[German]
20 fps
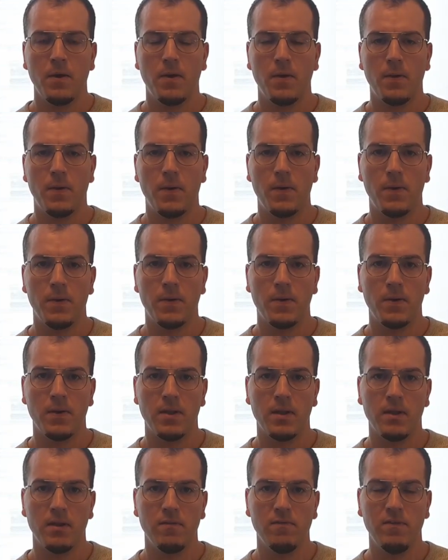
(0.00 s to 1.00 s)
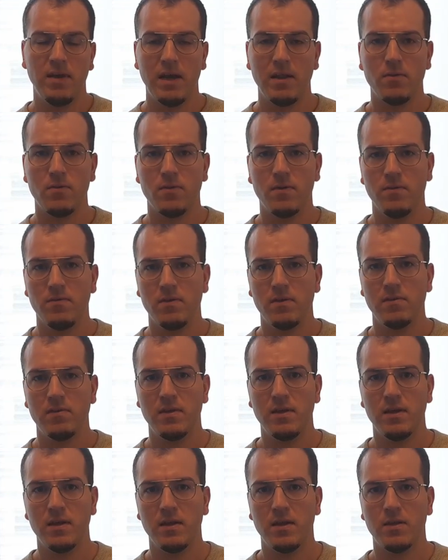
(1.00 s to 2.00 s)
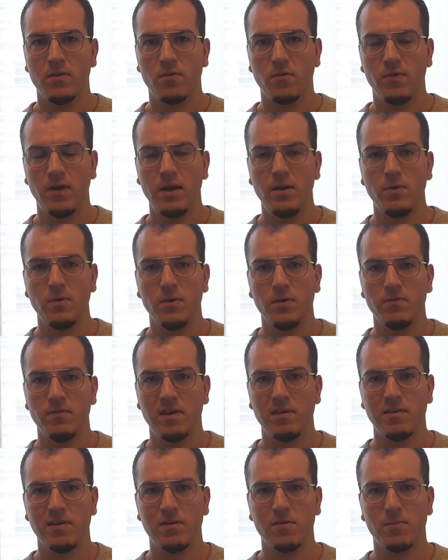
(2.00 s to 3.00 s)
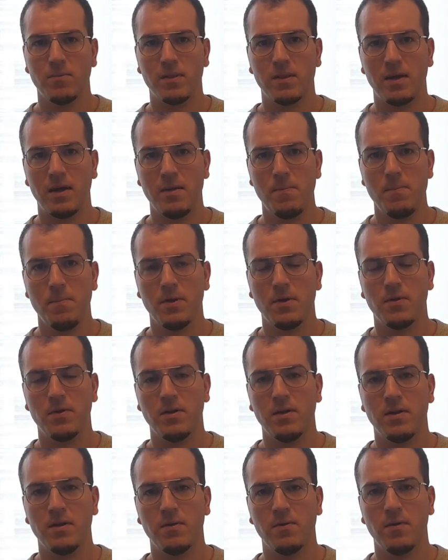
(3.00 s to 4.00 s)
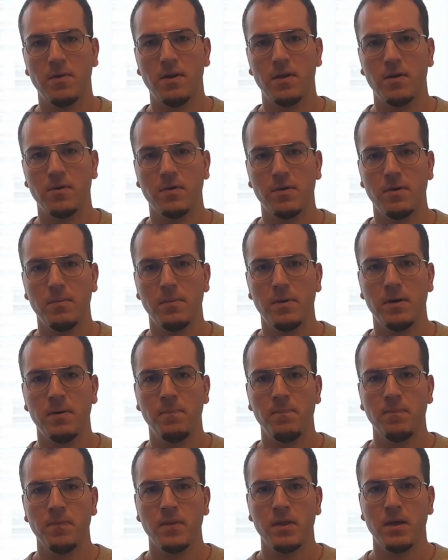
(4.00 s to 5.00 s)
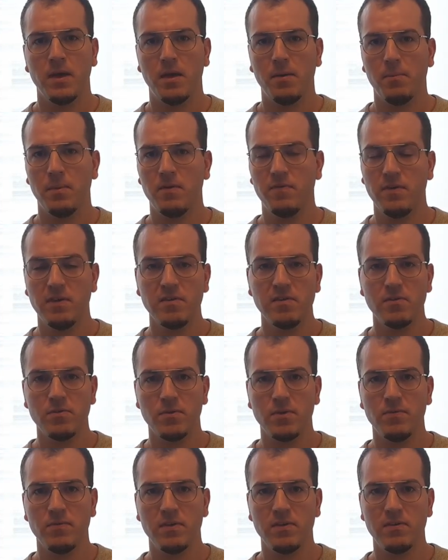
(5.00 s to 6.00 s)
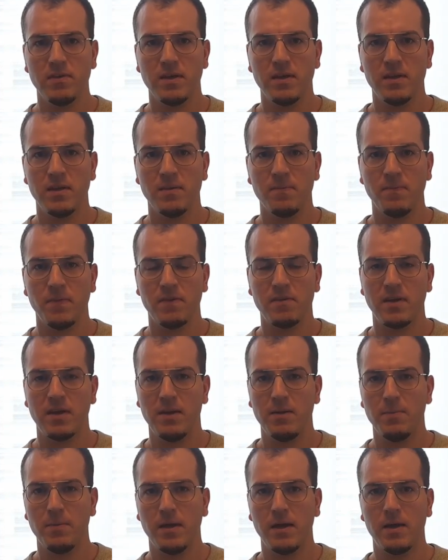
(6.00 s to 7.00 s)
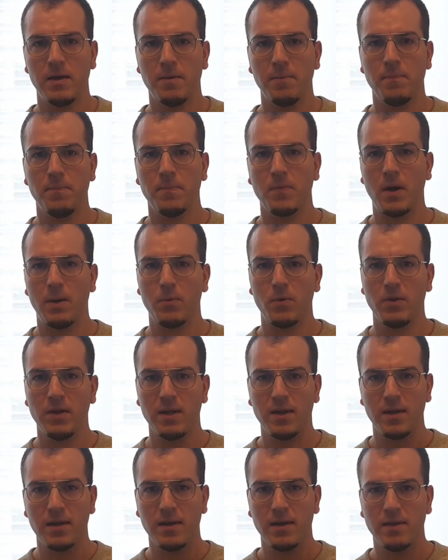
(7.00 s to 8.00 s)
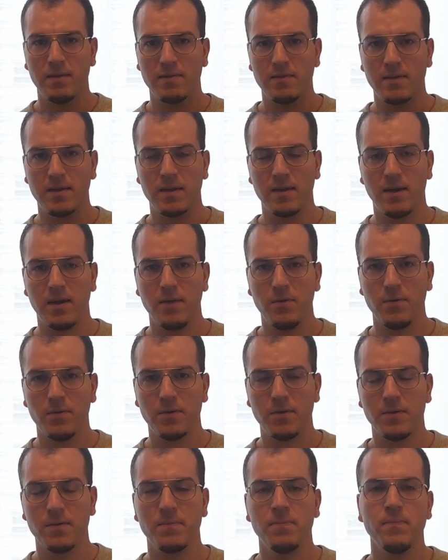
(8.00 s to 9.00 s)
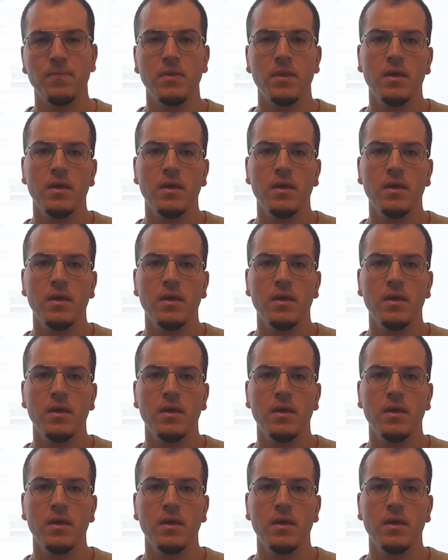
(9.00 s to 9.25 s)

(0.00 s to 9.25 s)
Und in Wert zu investieren, also Value Investing zu betreiben, bedeutet natürlich auch immer, ähm, in Wissen zu investieren. Deshalb ähm, abonniert gleich diesen Kanal unten